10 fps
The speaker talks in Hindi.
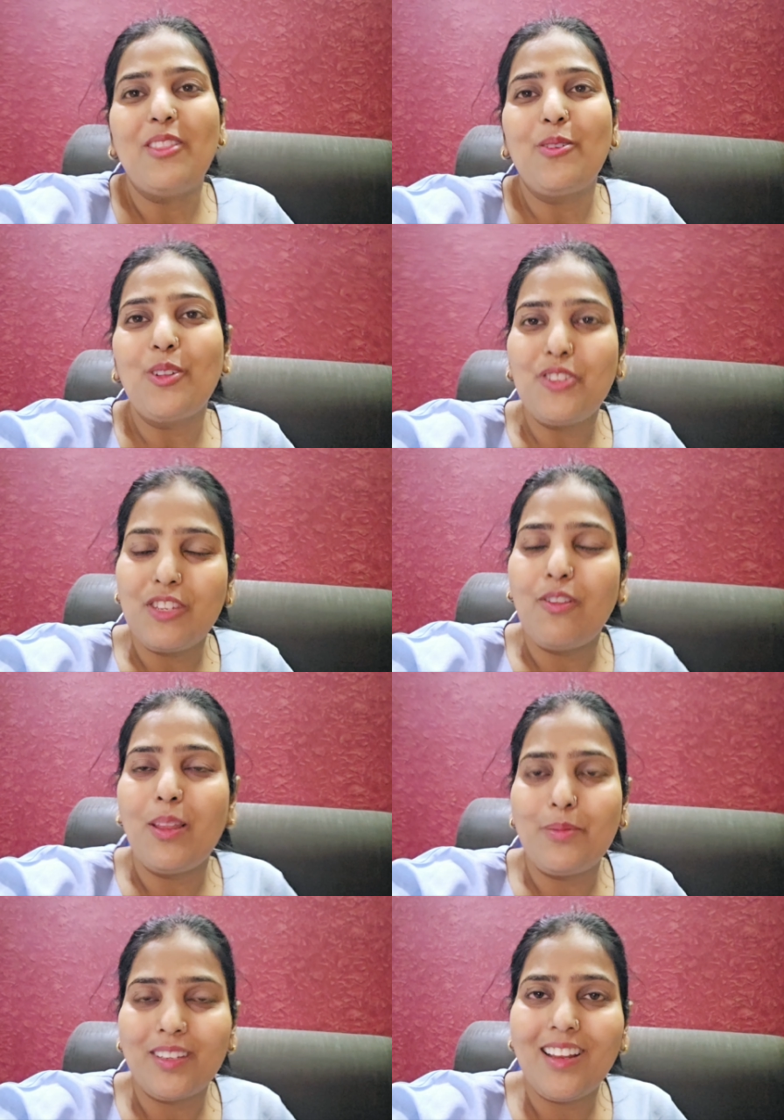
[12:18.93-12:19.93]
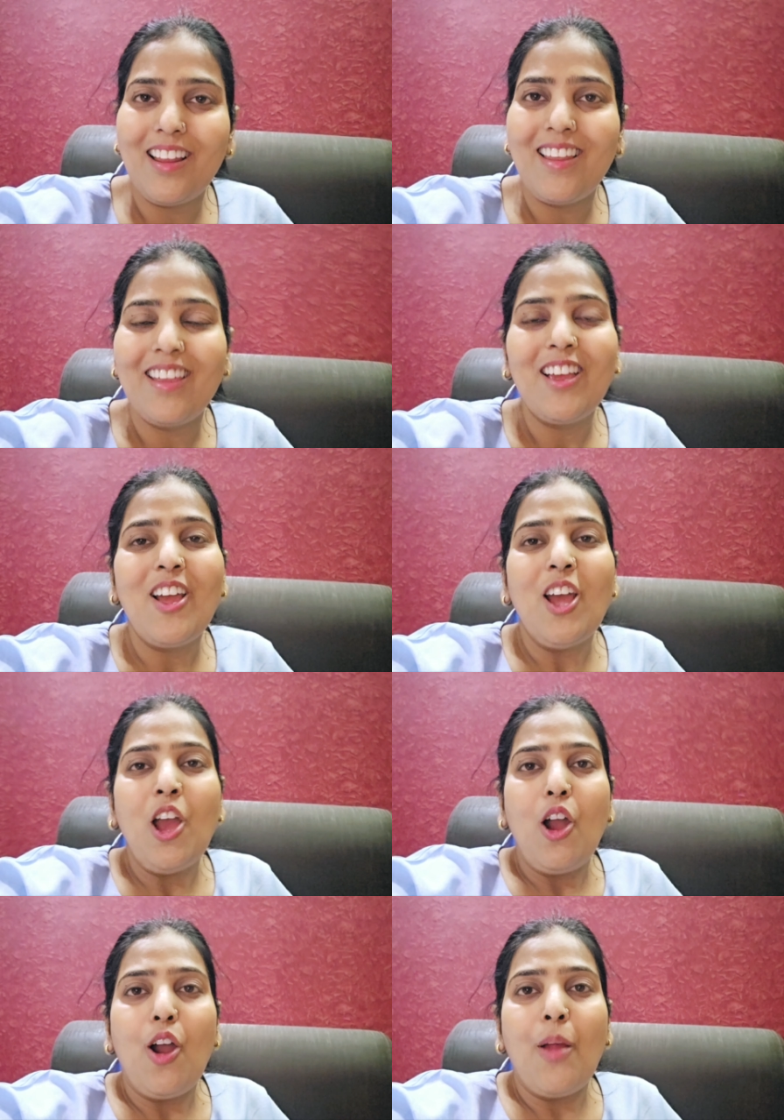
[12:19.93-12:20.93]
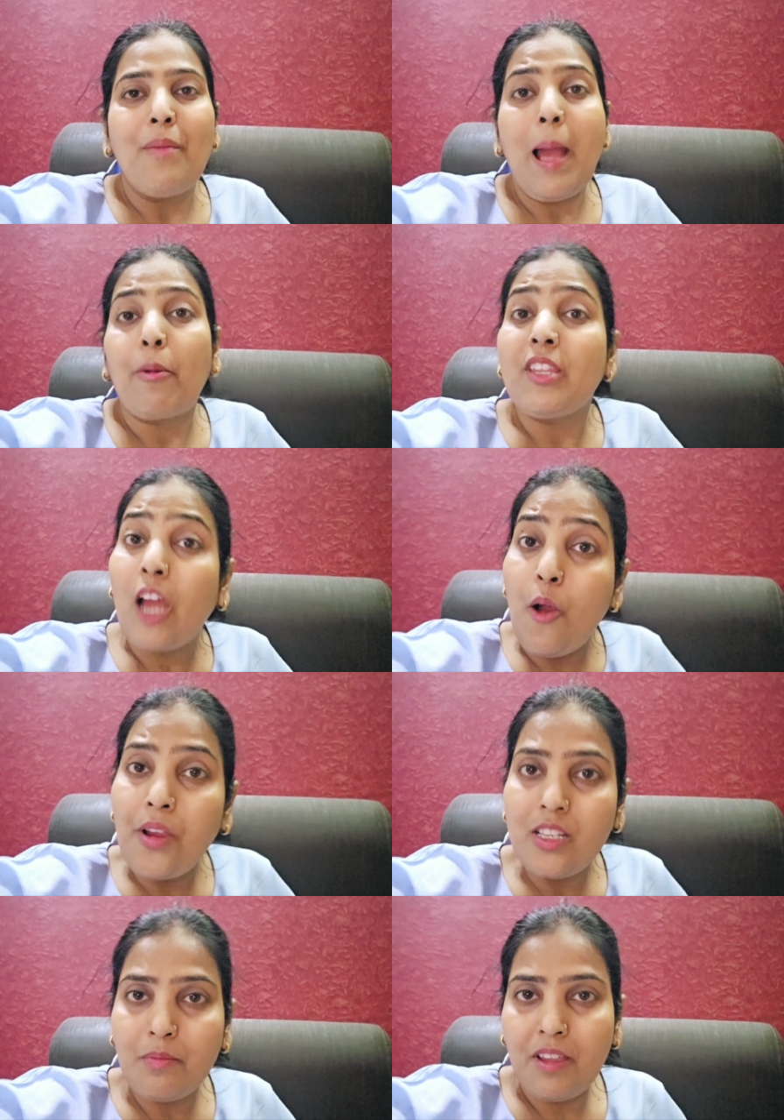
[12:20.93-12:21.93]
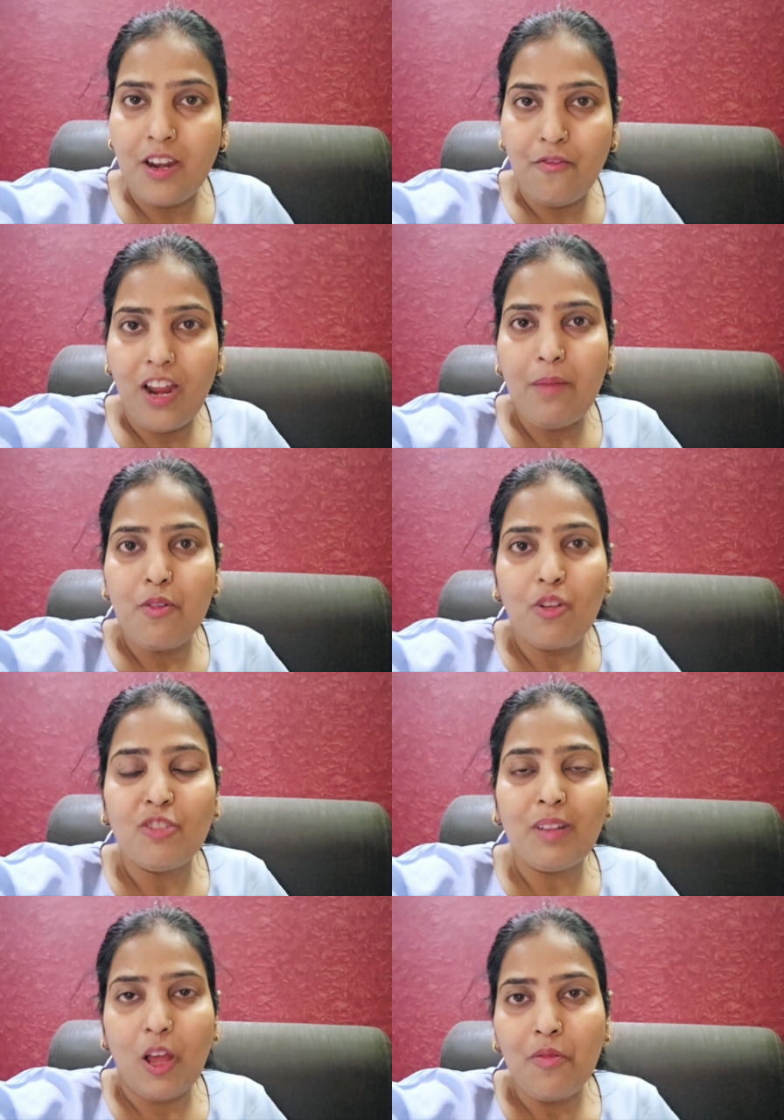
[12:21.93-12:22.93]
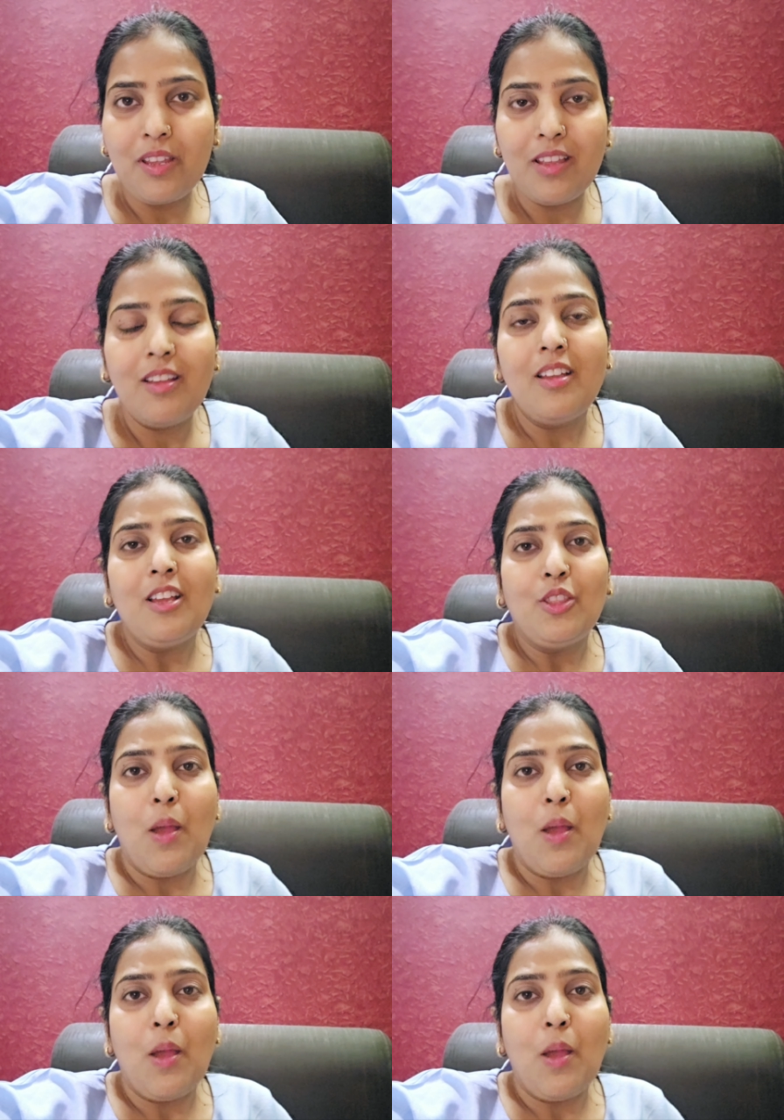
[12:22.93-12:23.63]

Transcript: मैंने दोनों चीज़ फिलिप्स की ले ली और मैं आपको दिखाऊंगी जब मैं एयर फ्रायर में कुछ बनाऊंगी